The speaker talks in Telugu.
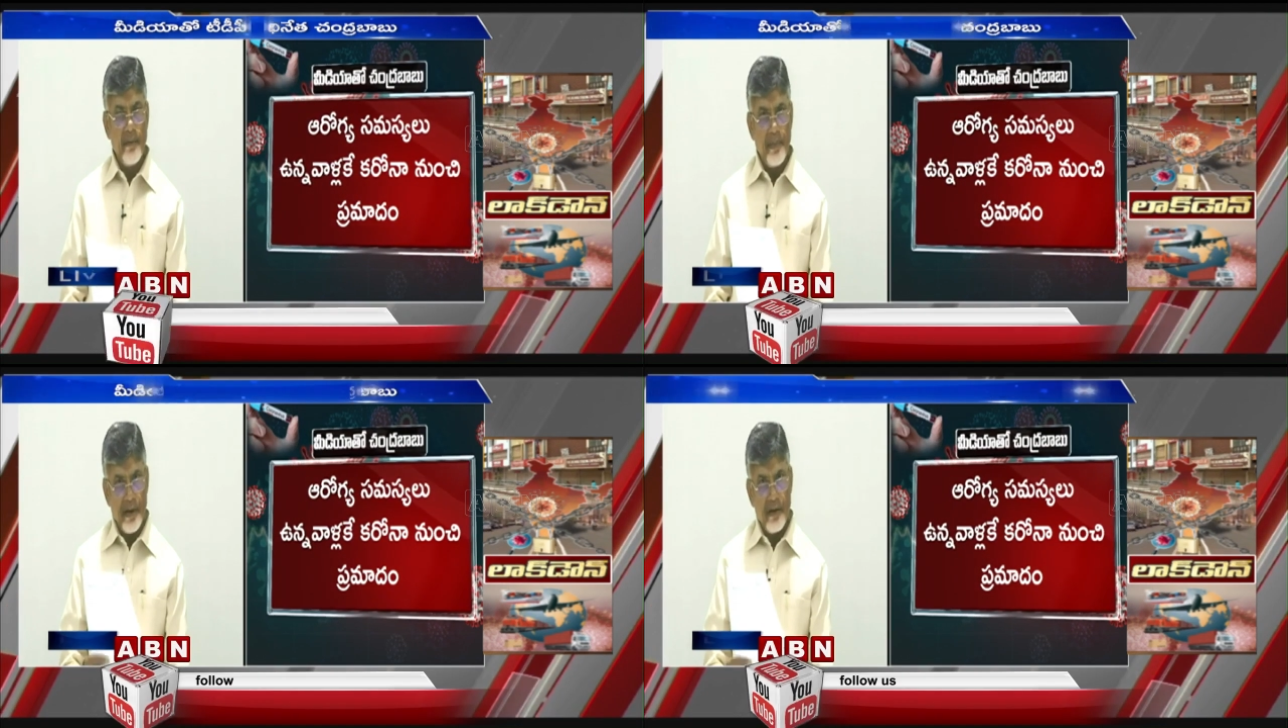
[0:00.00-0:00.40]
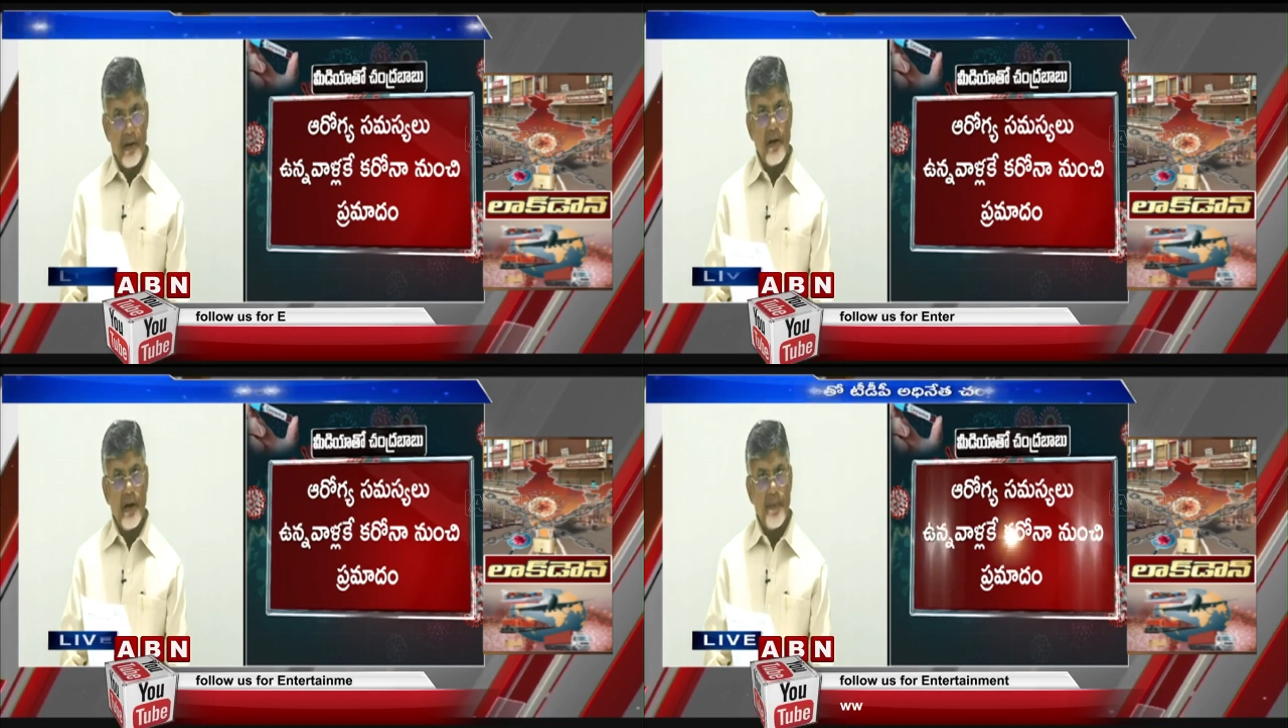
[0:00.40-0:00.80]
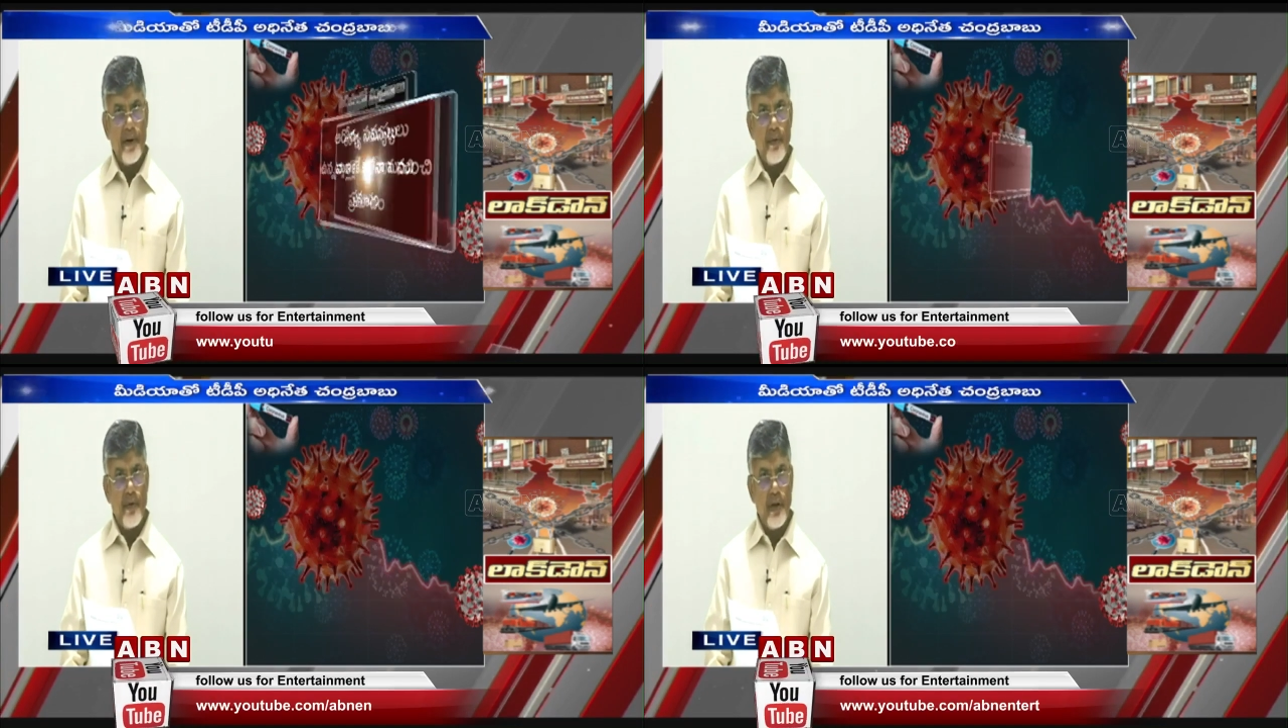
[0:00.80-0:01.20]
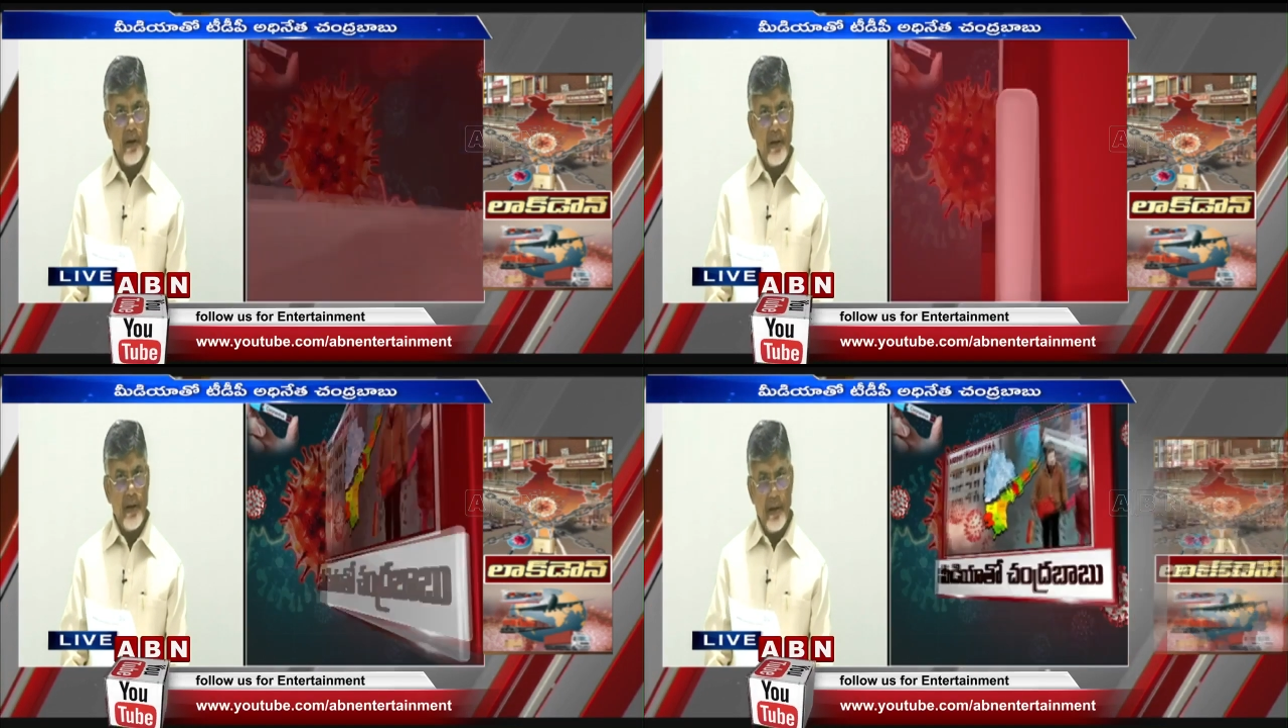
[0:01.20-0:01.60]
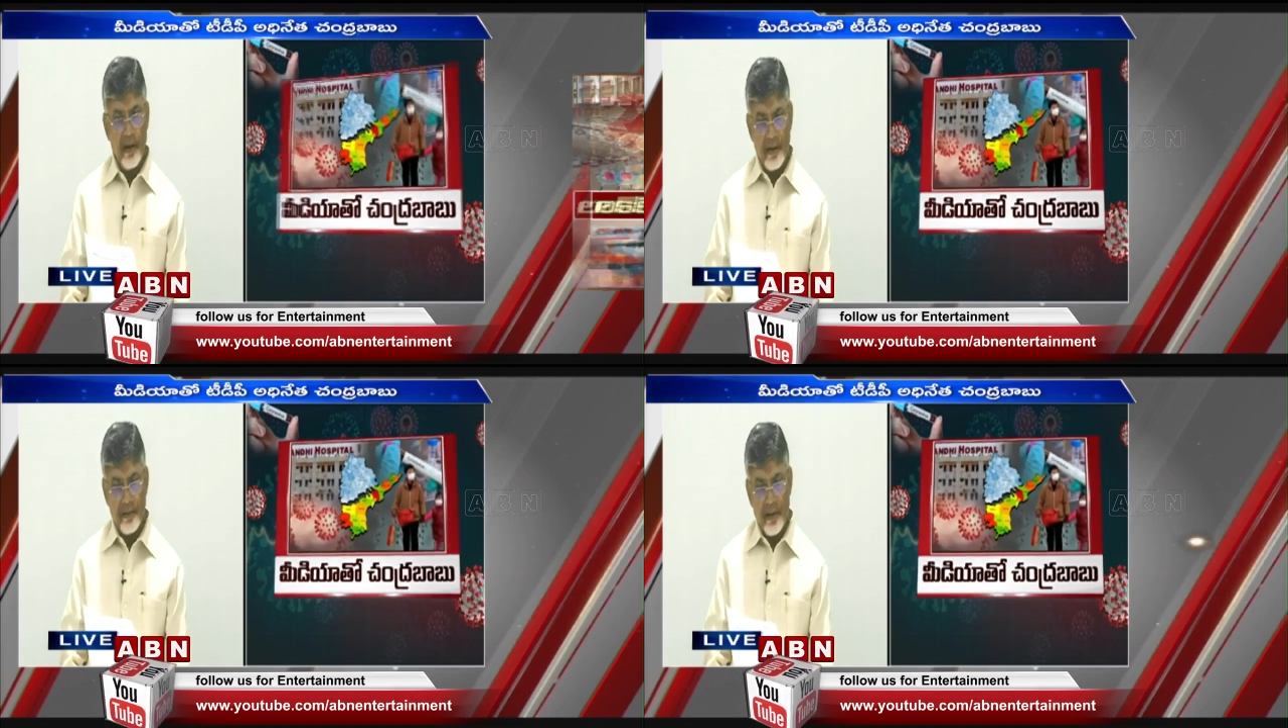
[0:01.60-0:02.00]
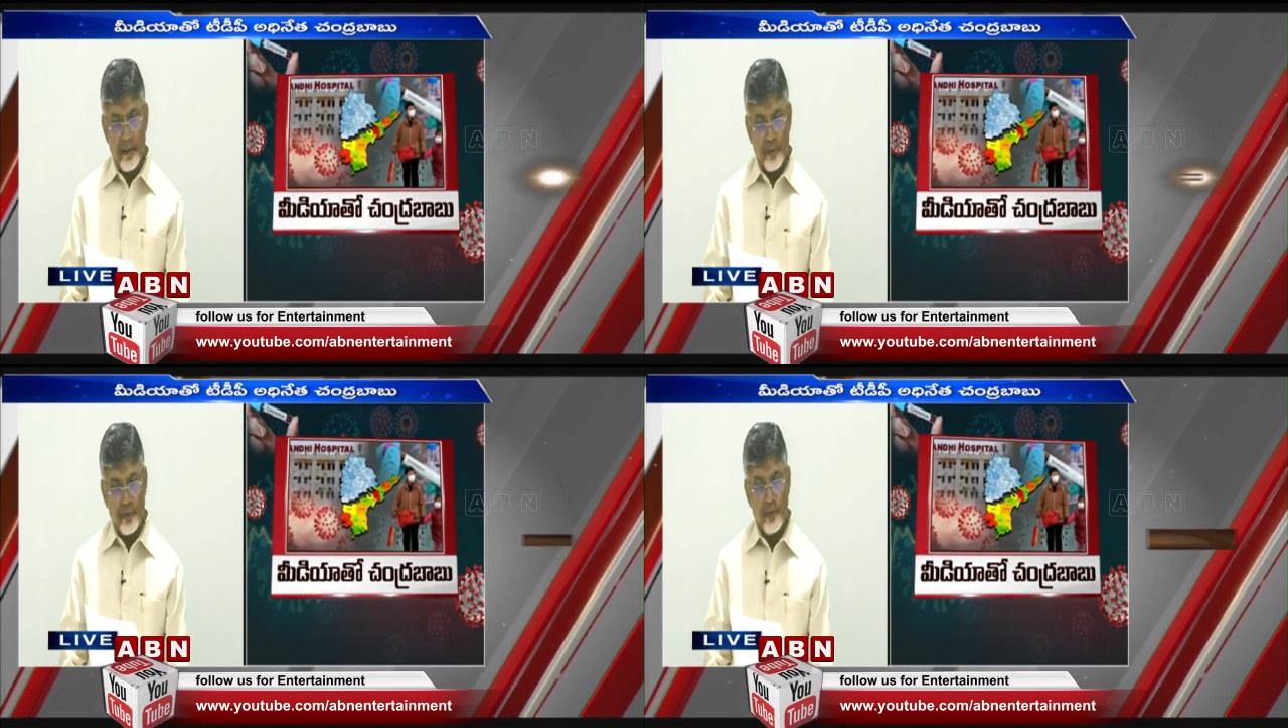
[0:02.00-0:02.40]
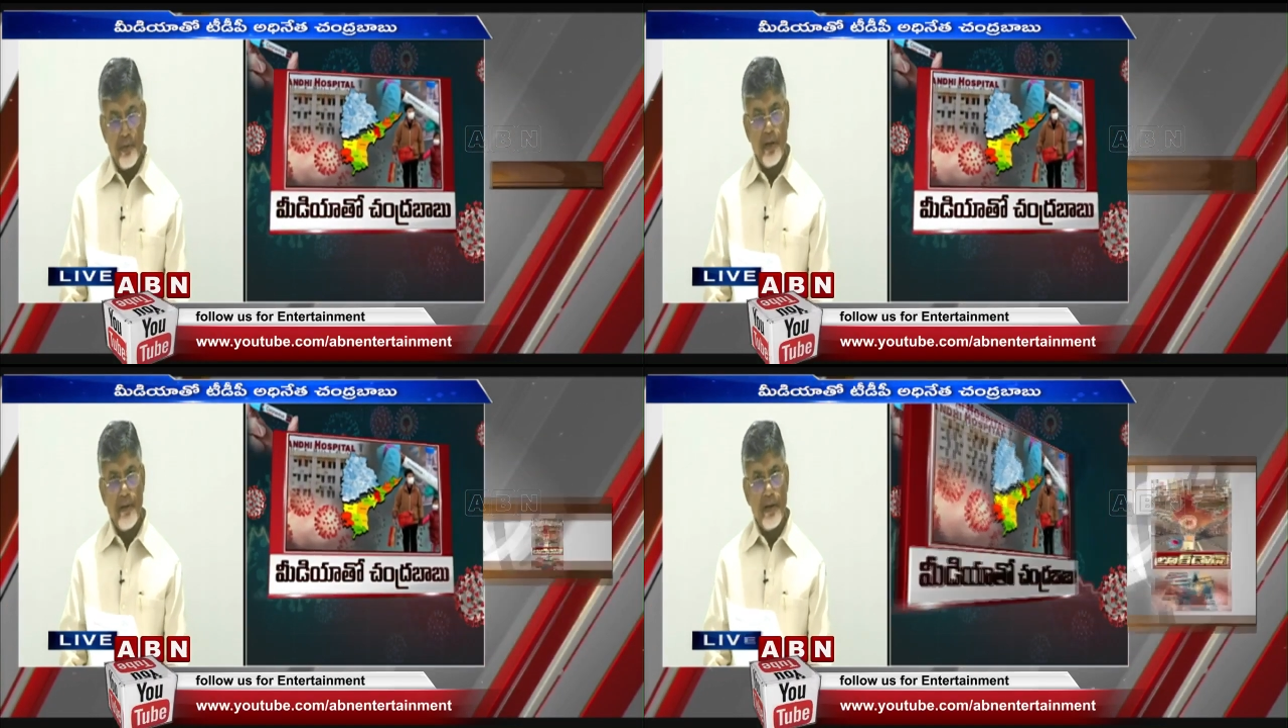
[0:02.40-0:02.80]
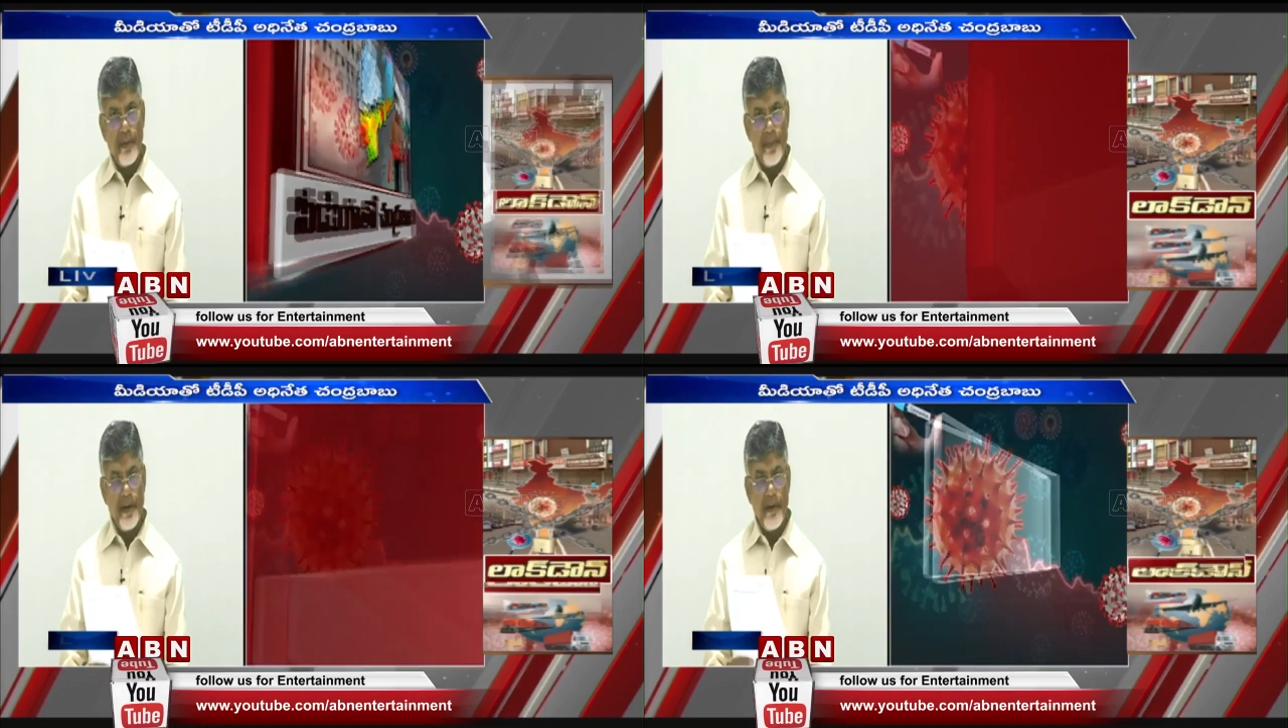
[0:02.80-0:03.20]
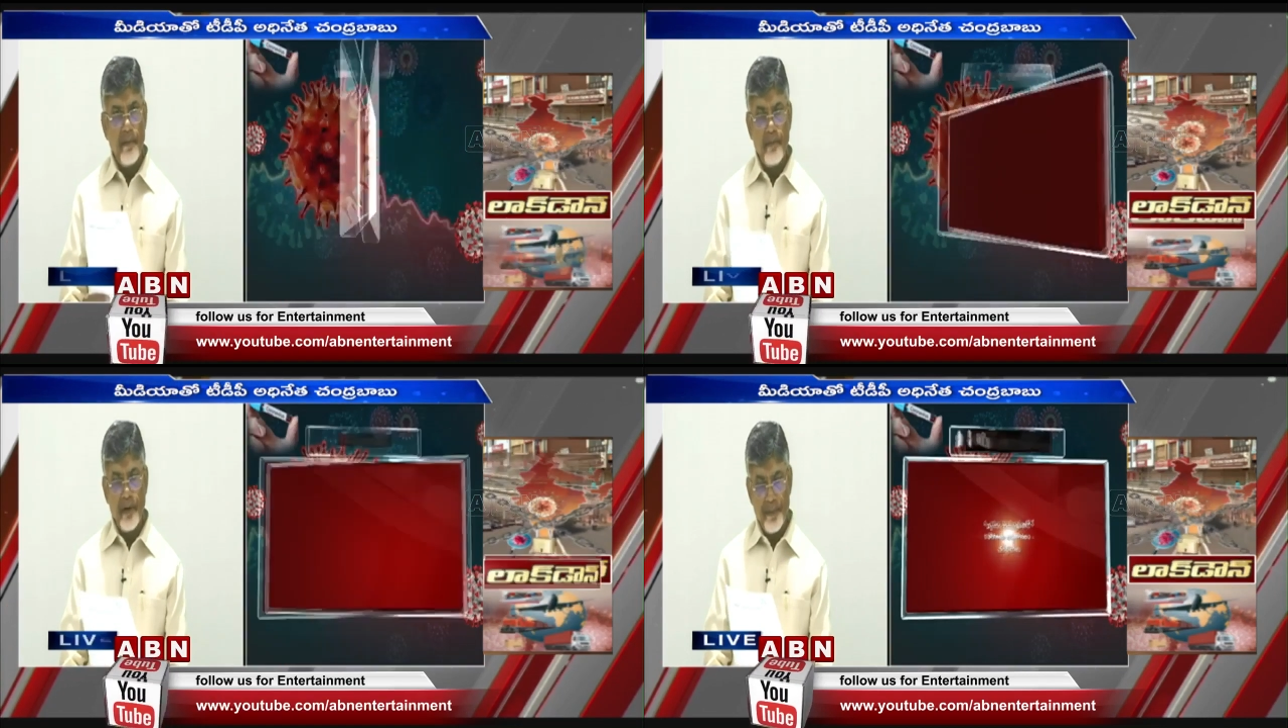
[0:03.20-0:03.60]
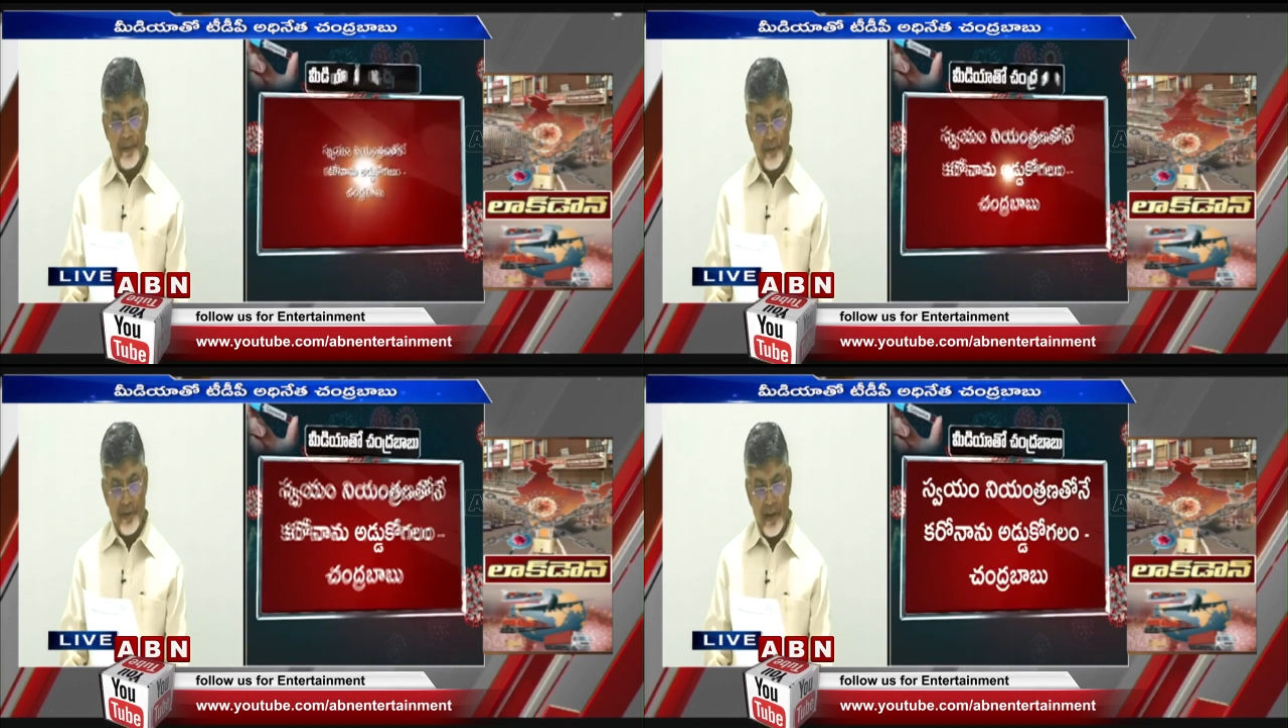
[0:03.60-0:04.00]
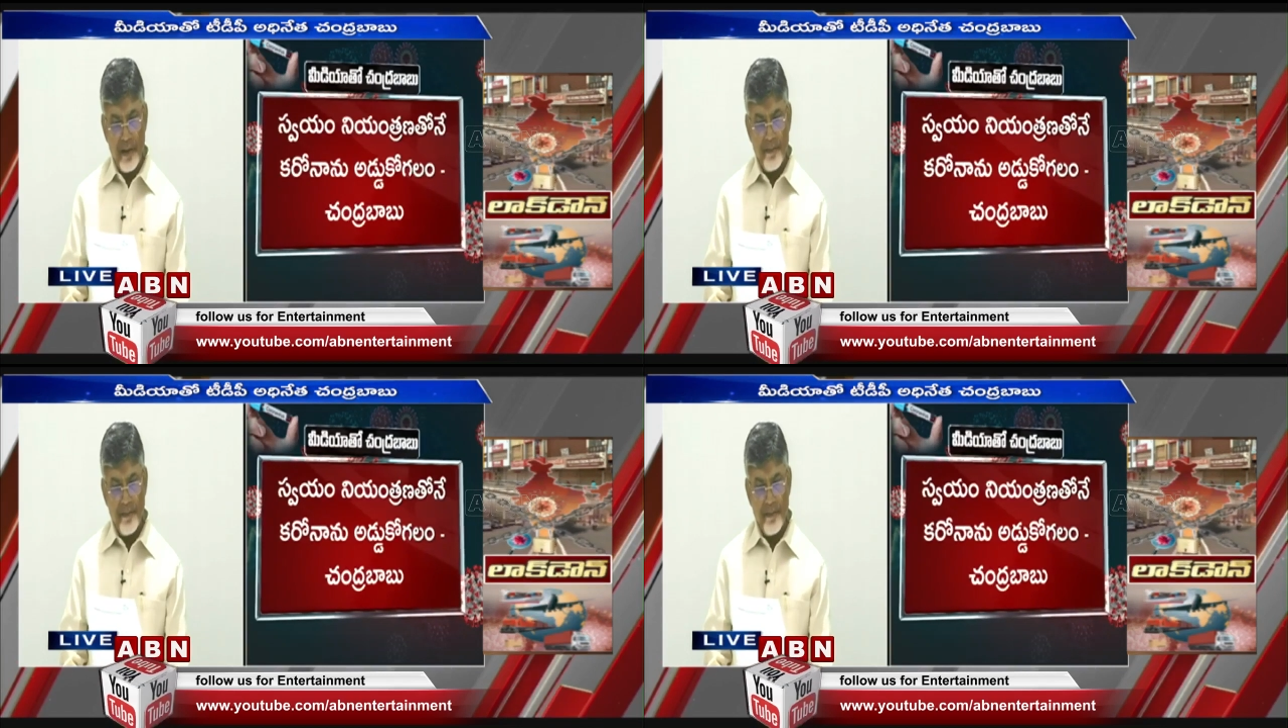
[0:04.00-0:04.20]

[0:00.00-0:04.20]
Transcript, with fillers: ప్రజలను కాపాడుకోవడానికి అందరం ముందుకు పోదామని చెప్పి పిలిపిస్తున్నాను